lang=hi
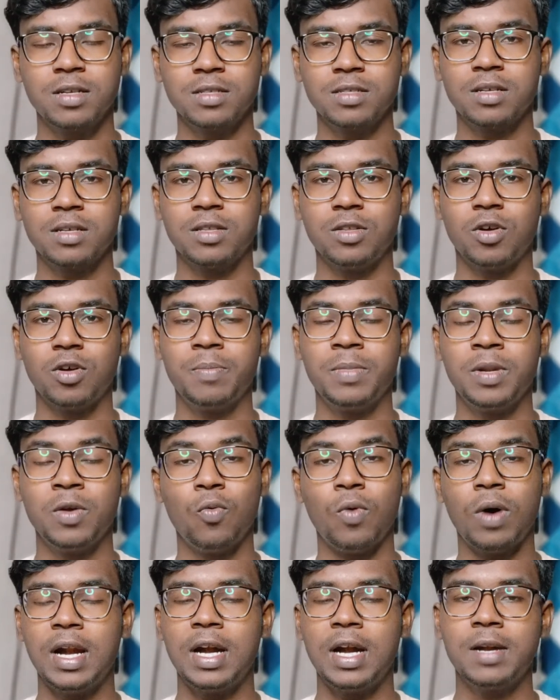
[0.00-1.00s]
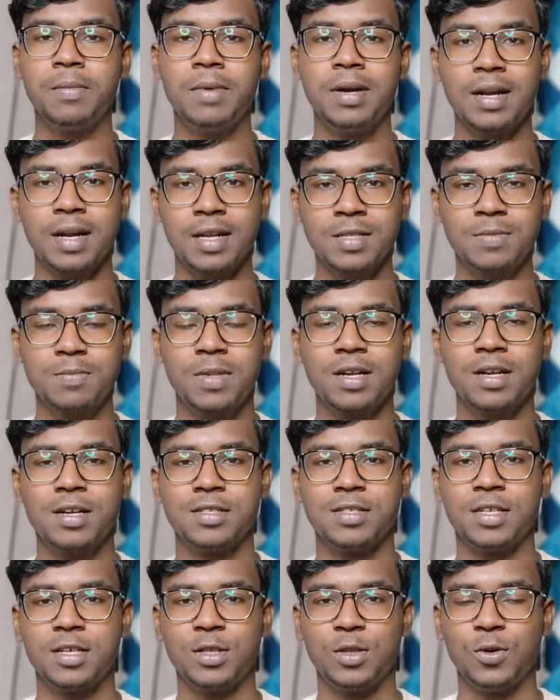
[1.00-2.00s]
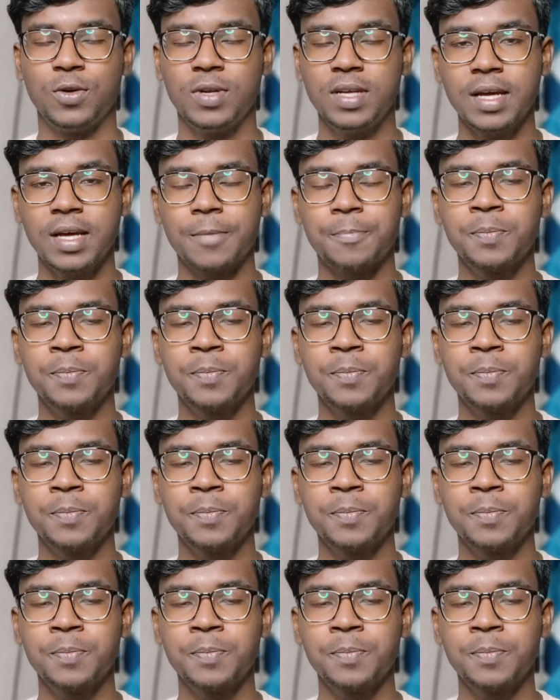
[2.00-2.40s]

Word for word: सकते हो अपने वॉलेट में ट्रांसफ़र कर सकते हो ठीक है